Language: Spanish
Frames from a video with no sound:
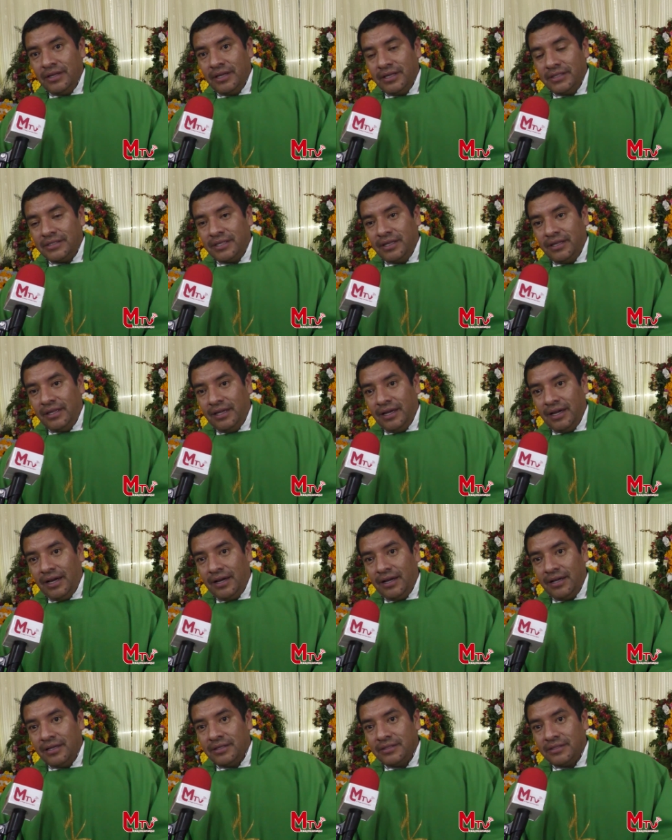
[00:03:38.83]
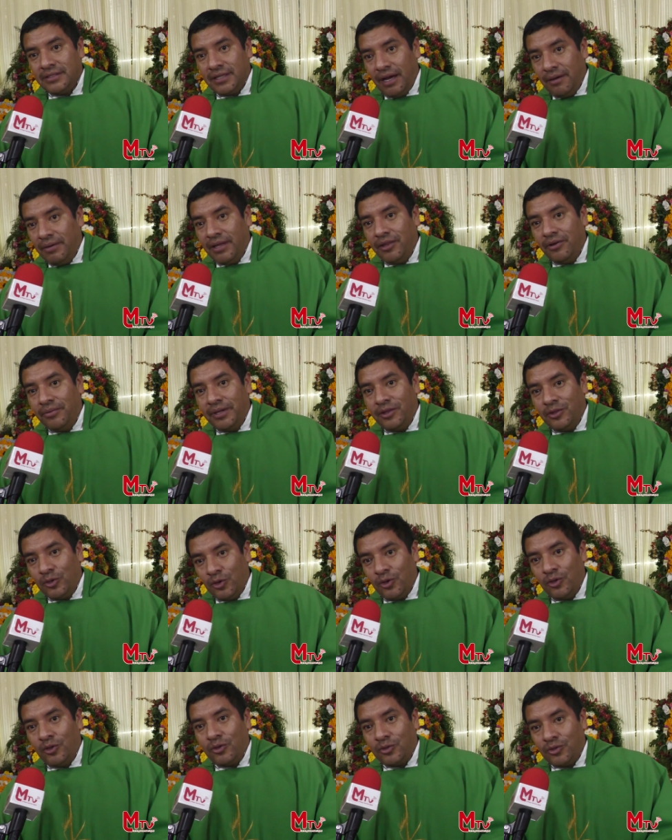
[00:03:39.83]
este día, sábado
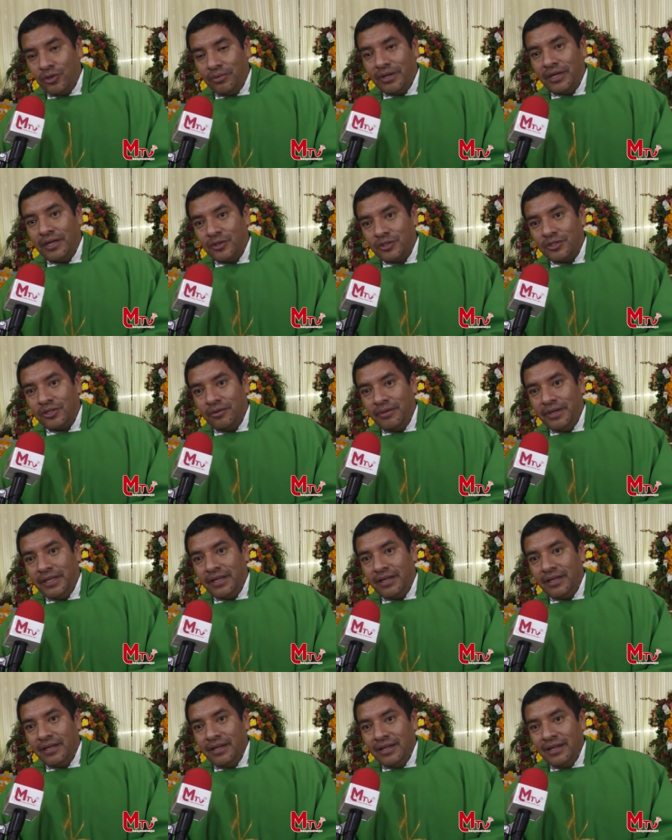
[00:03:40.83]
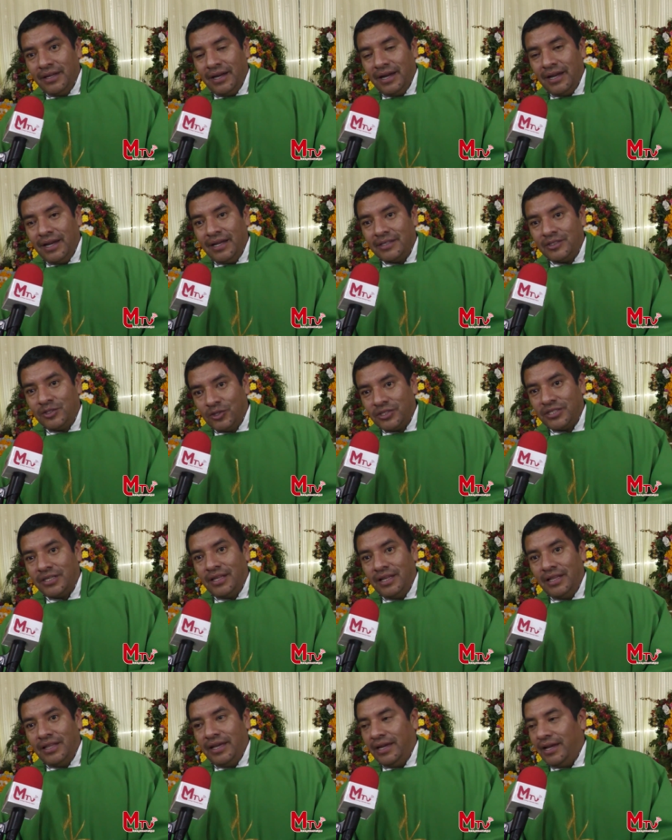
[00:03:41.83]
21 de octubre, no se olviden, a las 12
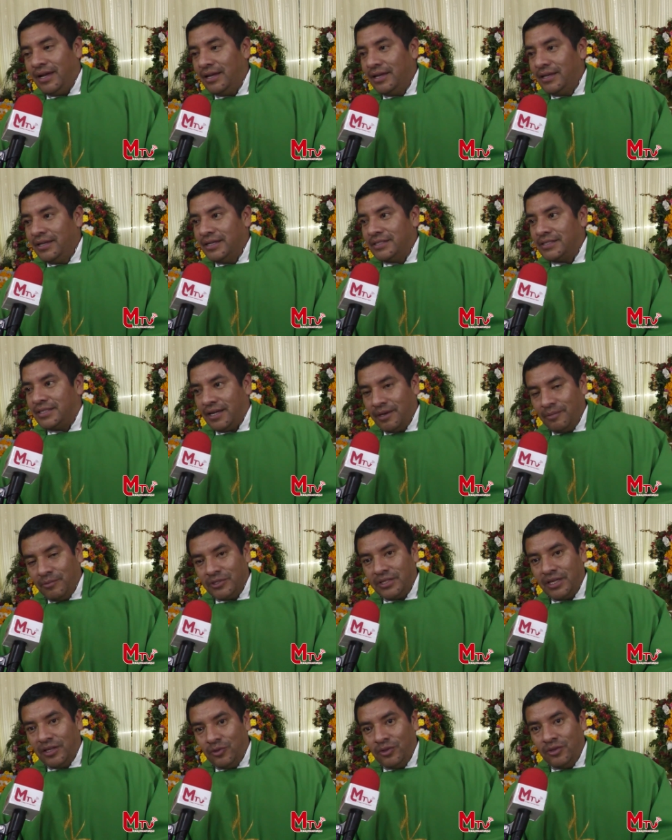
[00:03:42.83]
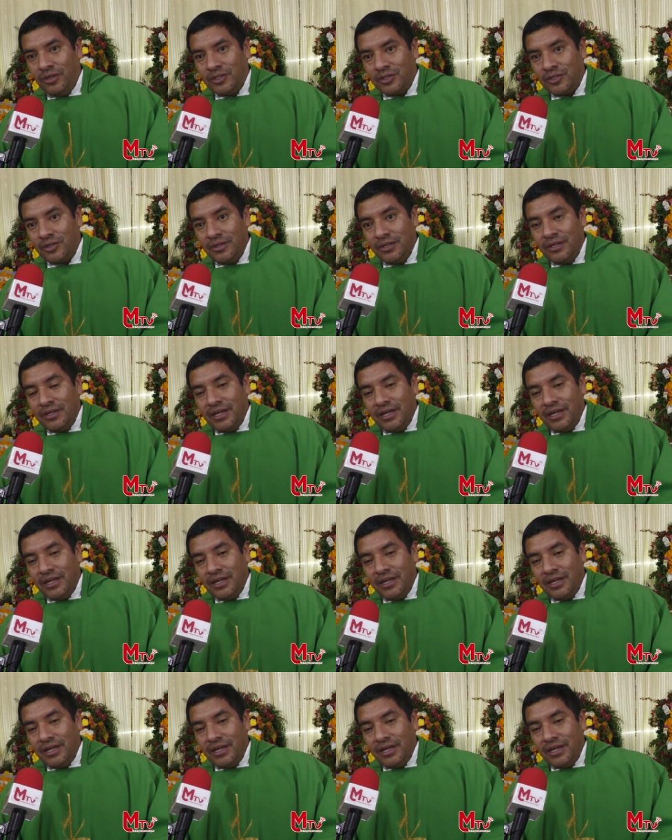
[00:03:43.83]
del día estaremos dando inicio.